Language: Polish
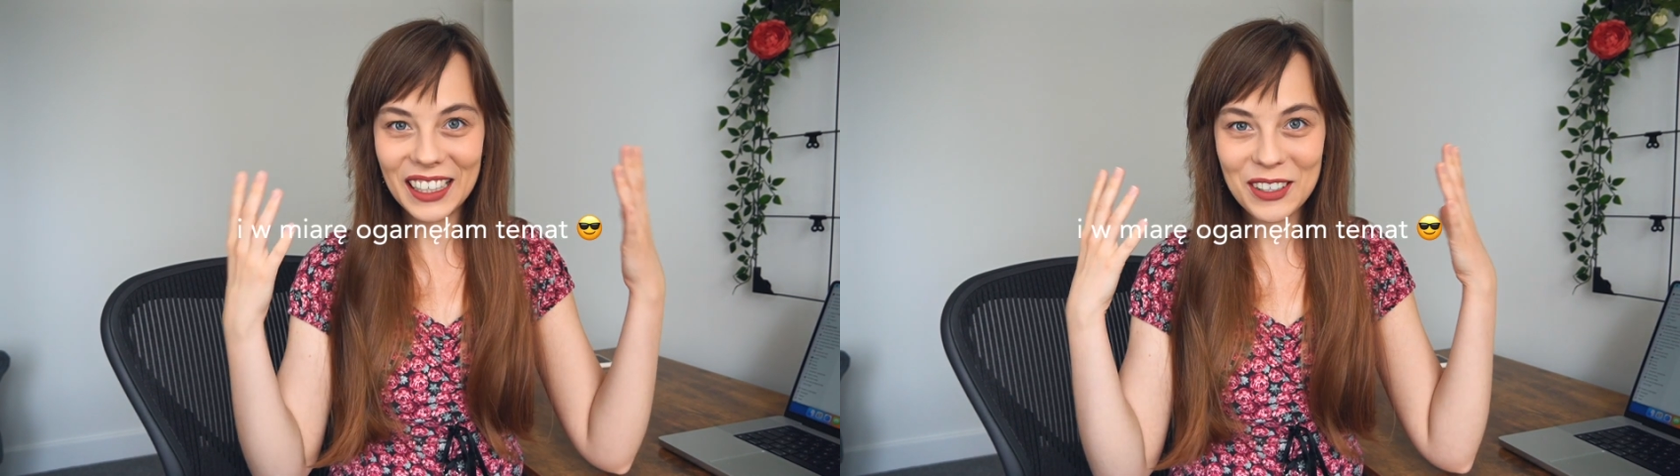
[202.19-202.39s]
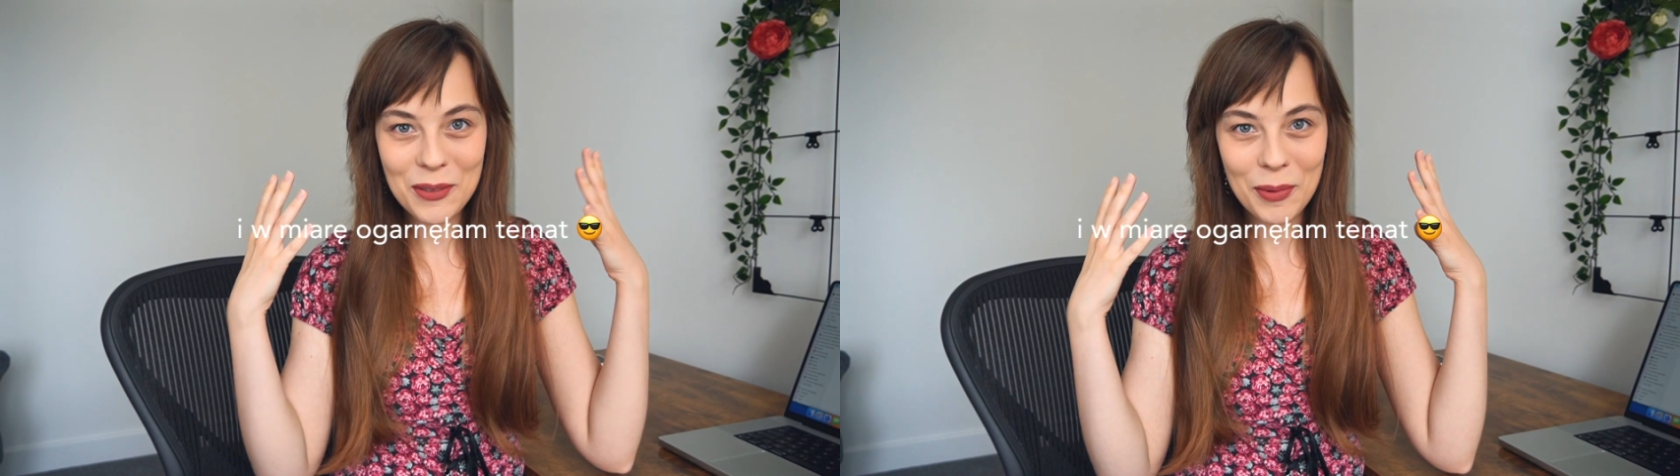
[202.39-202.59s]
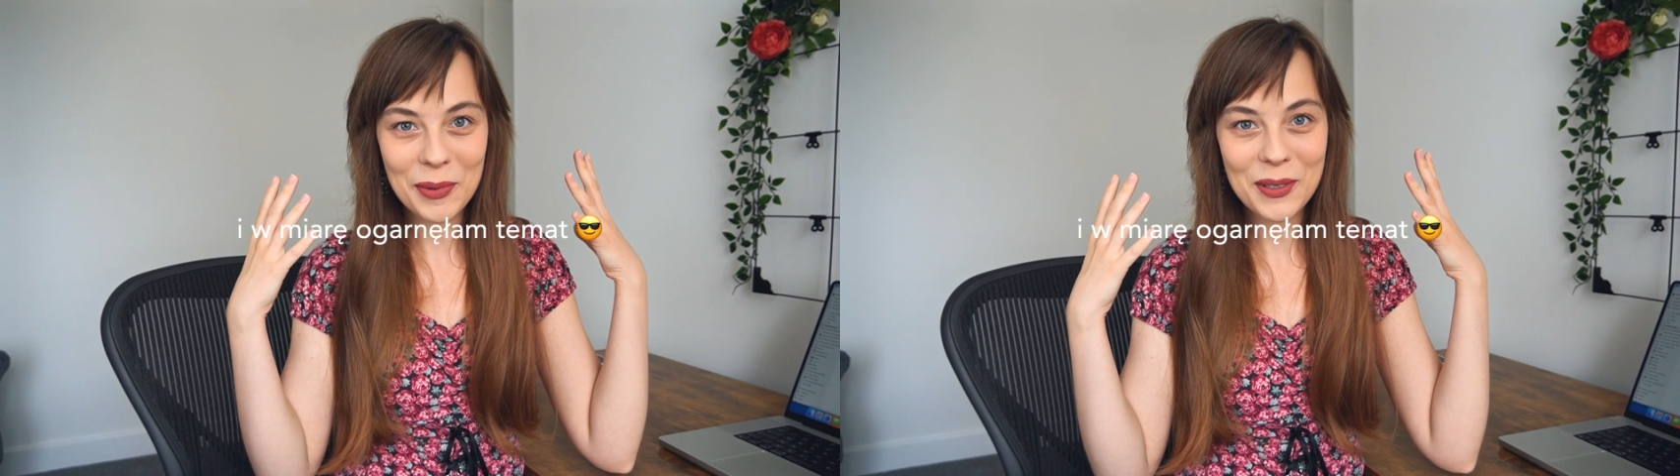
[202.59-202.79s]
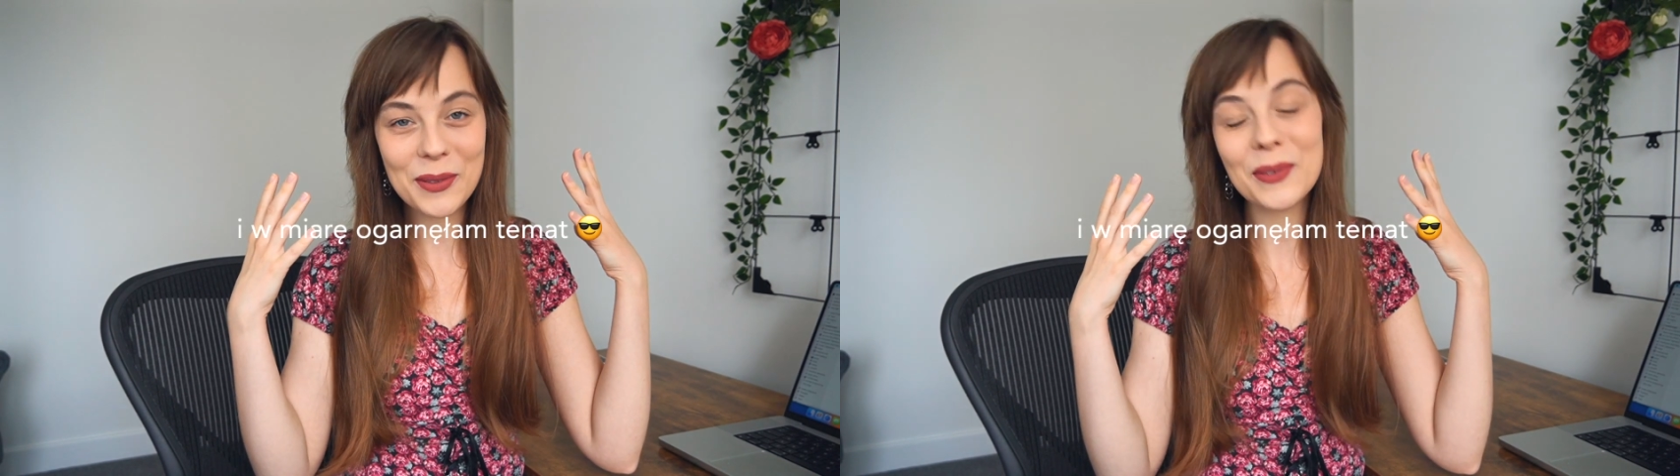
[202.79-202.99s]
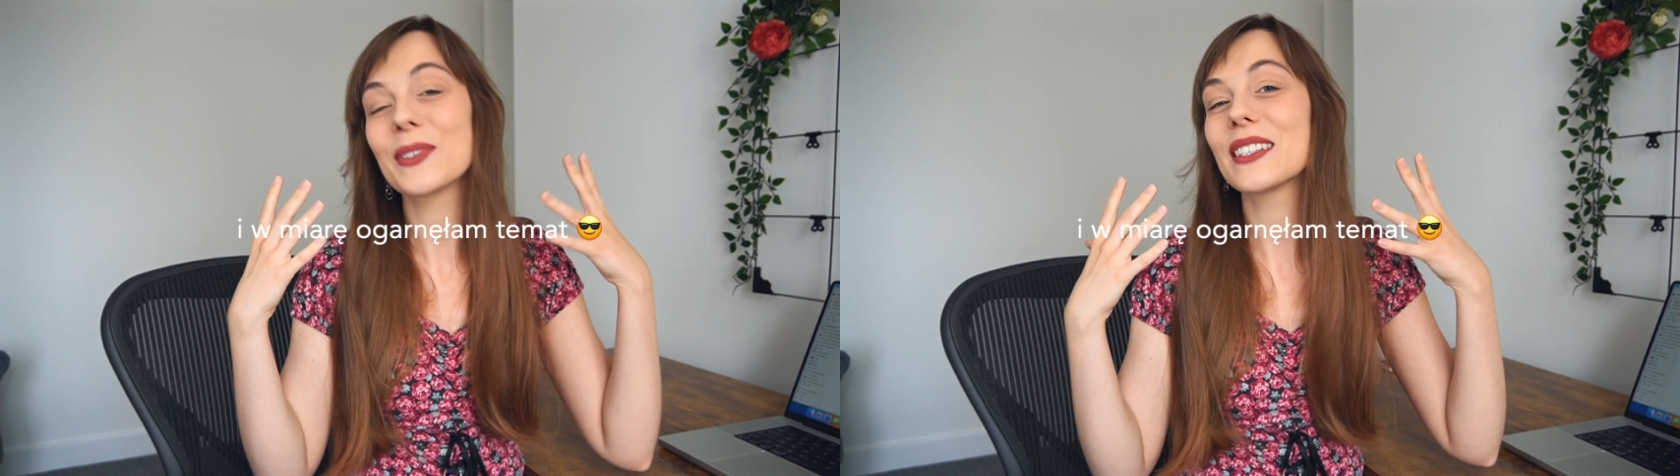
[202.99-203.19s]
jakoś po
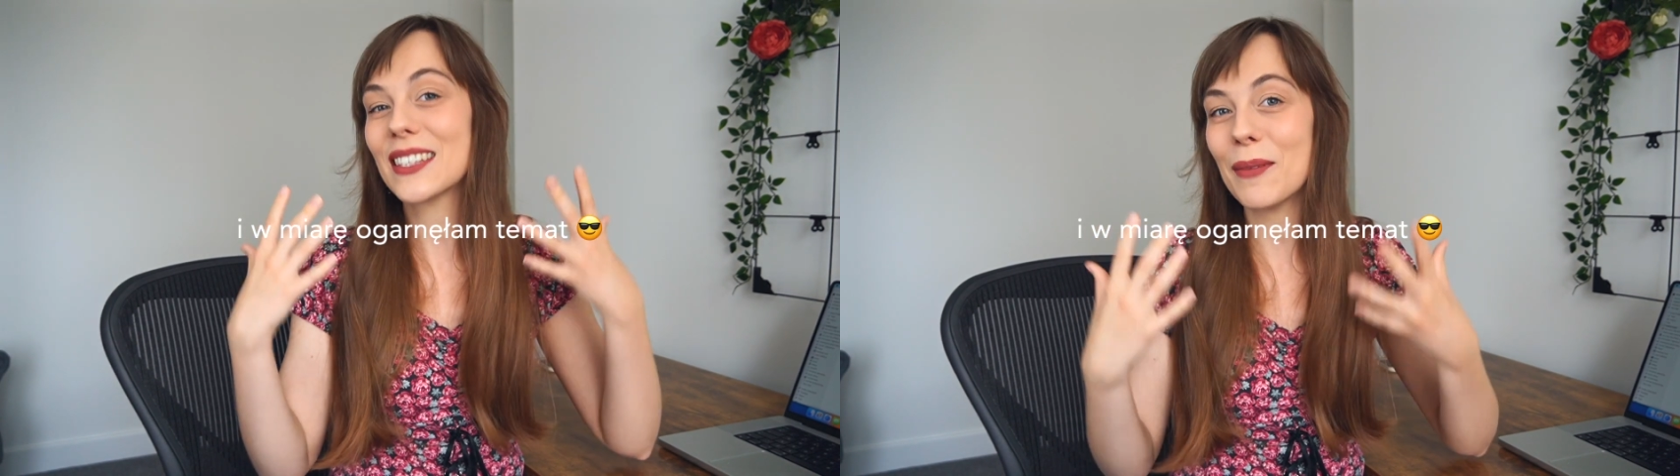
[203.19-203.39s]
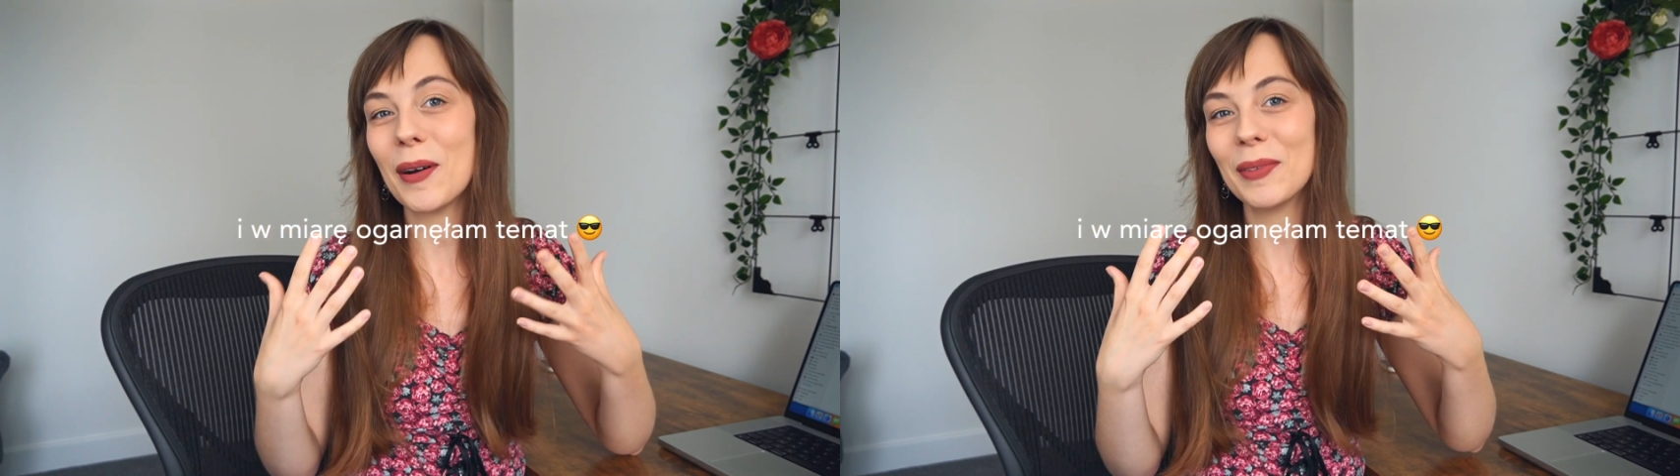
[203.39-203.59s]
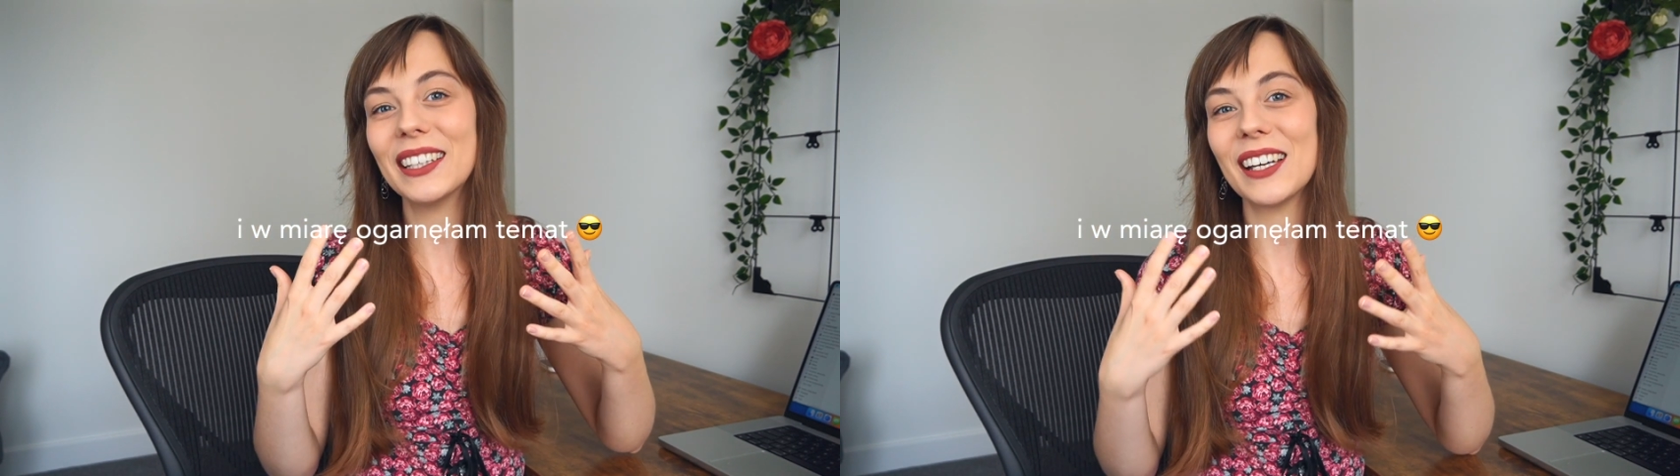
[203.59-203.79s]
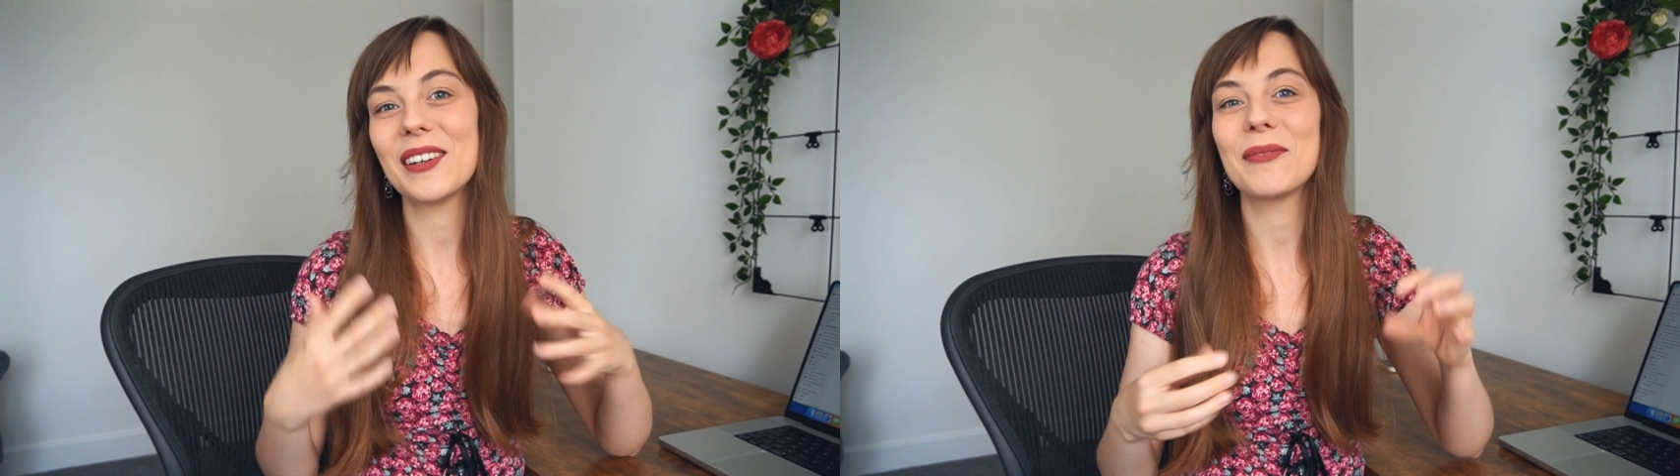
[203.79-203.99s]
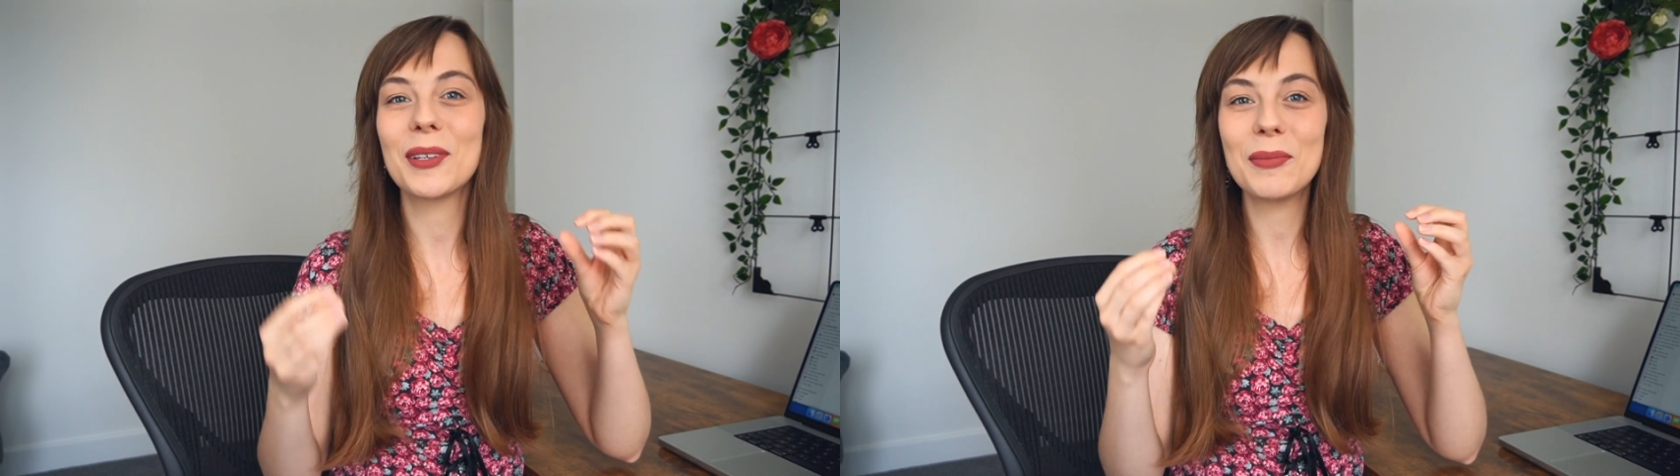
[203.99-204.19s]
prostu zapamiętałam,